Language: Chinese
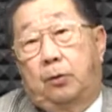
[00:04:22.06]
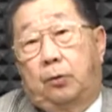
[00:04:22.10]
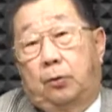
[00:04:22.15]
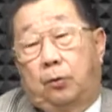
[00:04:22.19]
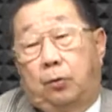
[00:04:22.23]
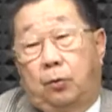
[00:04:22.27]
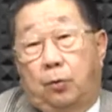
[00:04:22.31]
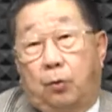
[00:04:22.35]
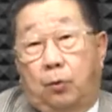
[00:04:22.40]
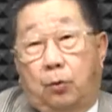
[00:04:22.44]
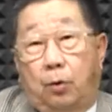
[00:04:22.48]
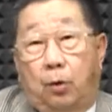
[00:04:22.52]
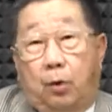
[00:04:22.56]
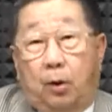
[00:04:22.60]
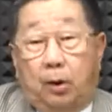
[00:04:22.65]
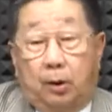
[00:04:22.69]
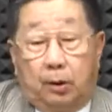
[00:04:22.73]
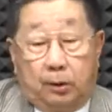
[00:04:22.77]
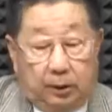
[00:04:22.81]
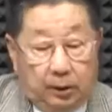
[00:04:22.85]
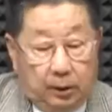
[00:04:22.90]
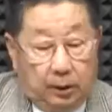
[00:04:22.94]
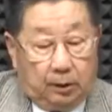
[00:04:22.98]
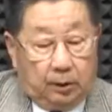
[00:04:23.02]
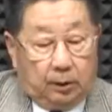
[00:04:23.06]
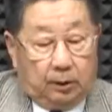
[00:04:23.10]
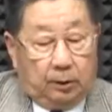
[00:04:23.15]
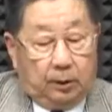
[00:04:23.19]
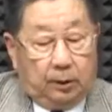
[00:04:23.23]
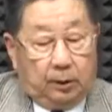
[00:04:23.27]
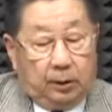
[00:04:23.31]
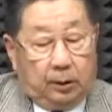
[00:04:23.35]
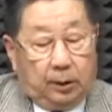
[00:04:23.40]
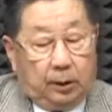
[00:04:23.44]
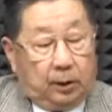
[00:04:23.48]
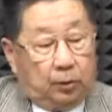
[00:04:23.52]
如果
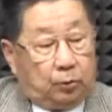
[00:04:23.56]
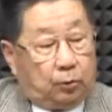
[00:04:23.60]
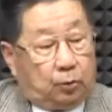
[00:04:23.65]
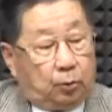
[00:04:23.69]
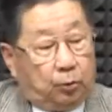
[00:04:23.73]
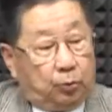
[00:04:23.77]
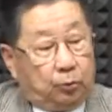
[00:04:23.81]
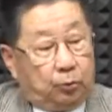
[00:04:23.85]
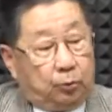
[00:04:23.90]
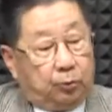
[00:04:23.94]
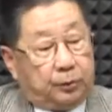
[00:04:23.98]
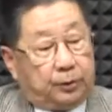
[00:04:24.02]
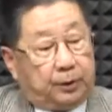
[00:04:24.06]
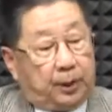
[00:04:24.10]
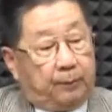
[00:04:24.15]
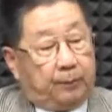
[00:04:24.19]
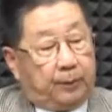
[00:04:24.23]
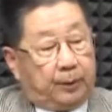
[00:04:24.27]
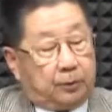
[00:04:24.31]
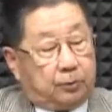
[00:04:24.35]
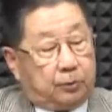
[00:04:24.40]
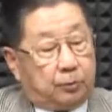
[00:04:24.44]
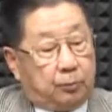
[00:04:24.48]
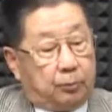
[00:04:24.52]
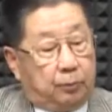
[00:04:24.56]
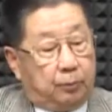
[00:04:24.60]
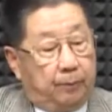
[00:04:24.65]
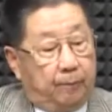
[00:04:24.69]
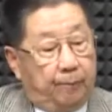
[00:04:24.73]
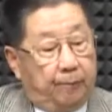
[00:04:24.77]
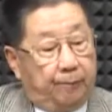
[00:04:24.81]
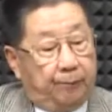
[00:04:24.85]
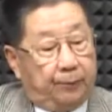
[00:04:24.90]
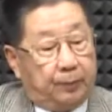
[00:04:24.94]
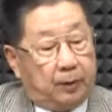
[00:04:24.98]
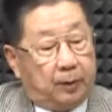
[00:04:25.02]
你读读这本书，
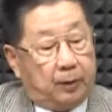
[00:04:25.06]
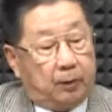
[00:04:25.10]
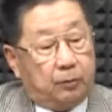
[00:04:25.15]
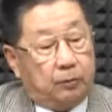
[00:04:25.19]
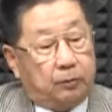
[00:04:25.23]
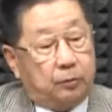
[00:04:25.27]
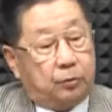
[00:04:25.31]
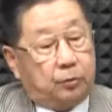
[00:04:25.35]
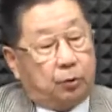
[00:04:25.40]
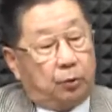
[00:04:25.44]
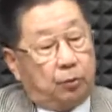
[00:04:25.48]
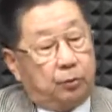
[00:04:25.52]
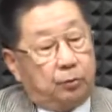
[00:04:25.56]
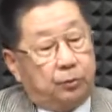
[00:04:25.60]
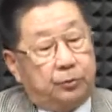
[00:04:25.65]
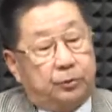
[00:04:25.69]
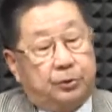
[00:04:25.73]
从